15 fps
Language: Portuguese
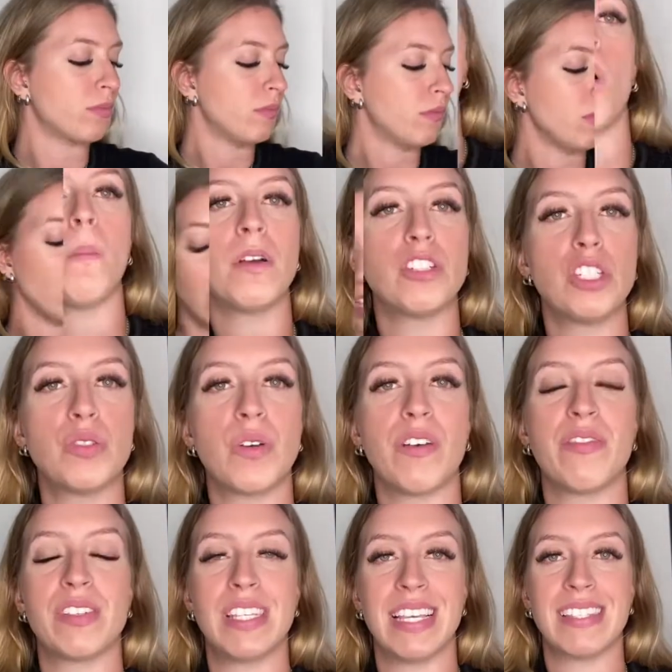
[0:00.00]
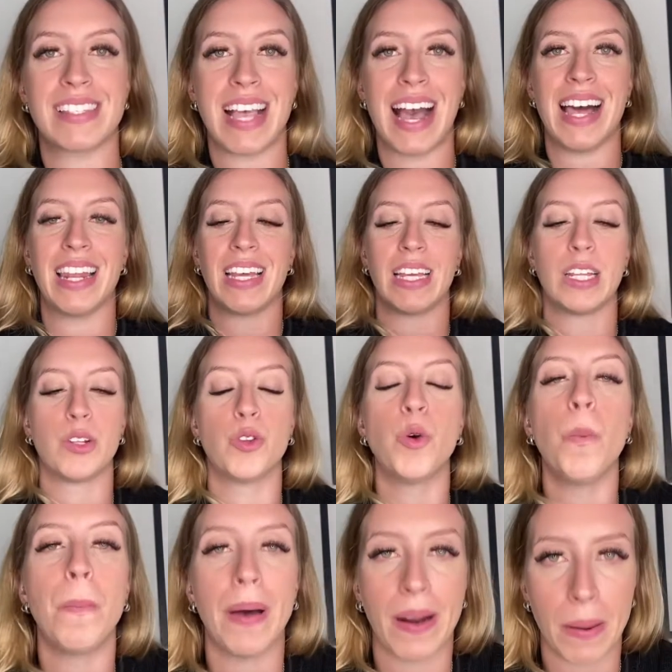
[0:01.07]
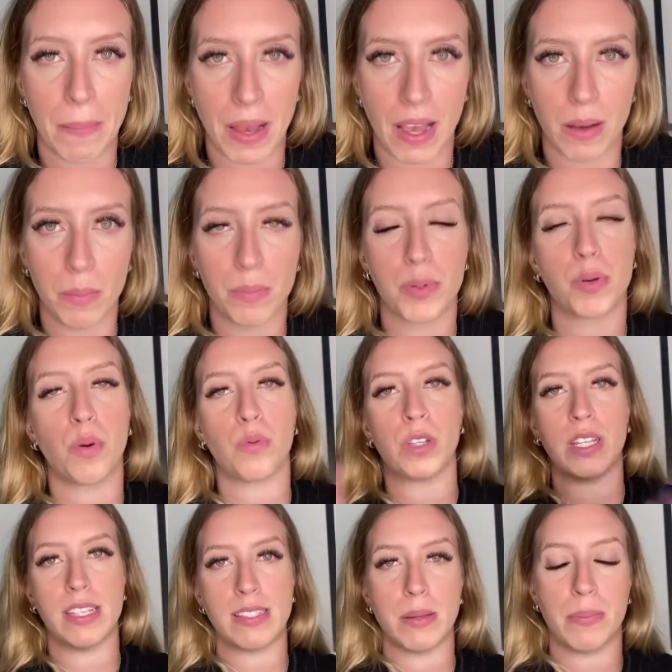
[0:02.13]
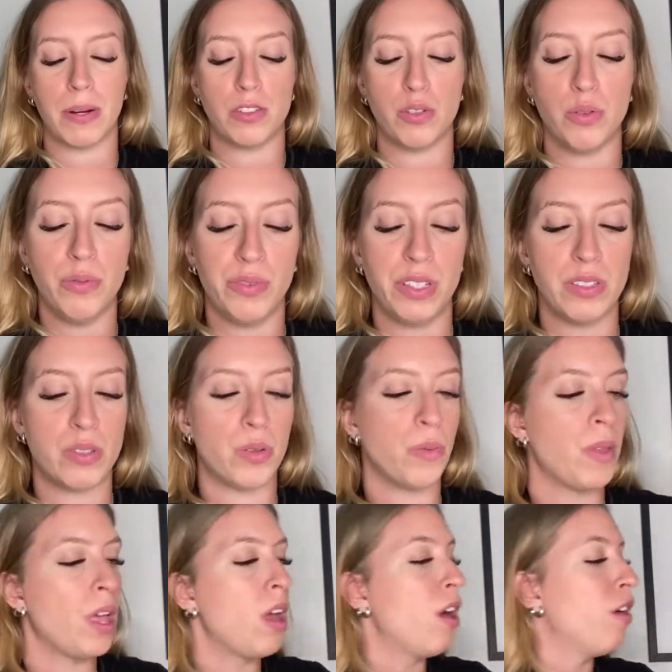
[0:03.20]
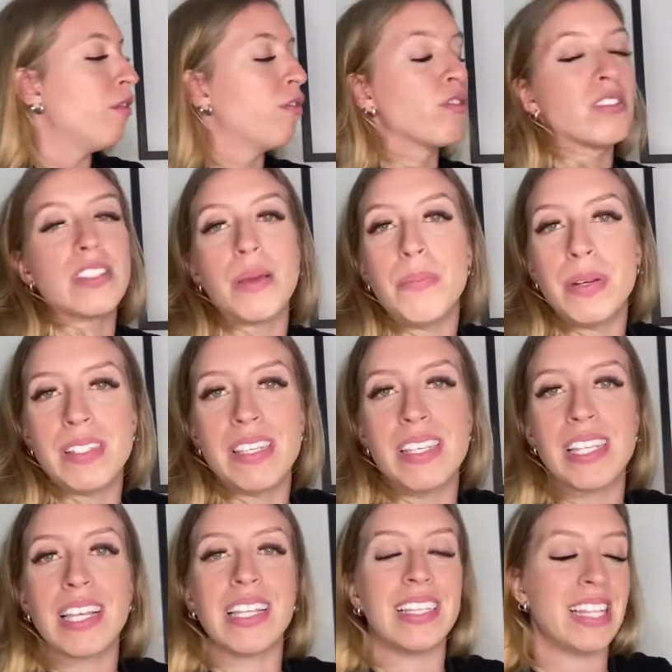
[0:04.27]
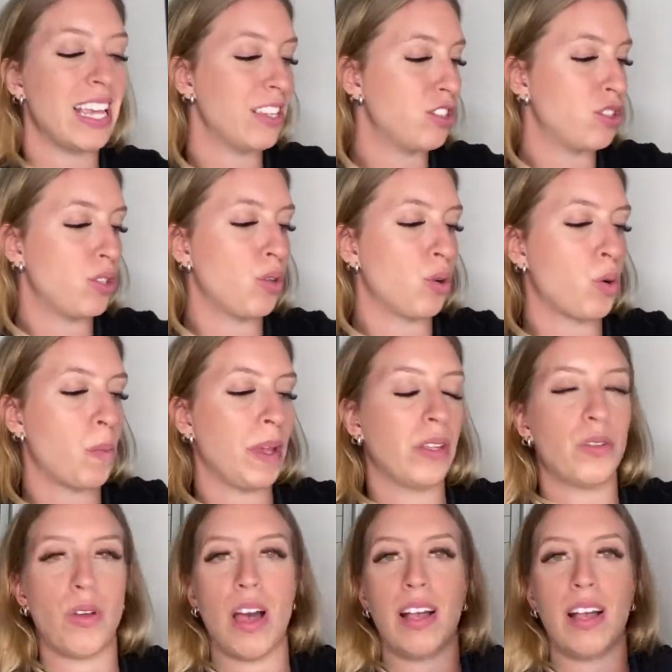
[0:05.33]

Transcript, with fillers: Como a gente vai fazer escala no Panamá, por conta dessa parte do visto, você precisa deste documento